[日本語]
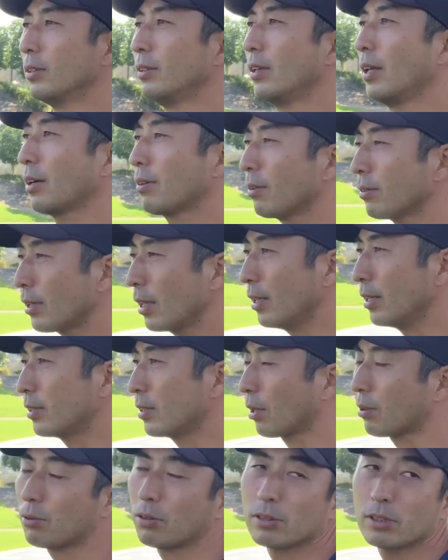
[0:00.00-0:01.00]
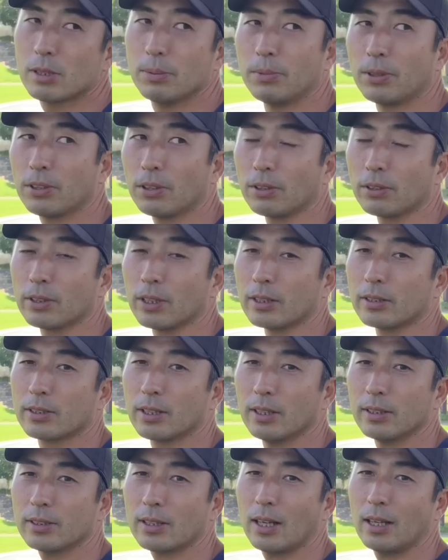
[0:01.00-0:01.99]
猫背にしてこっち向くのって
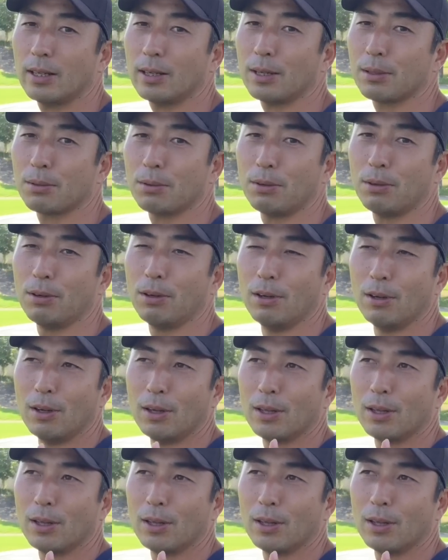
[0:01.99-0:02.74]
全然可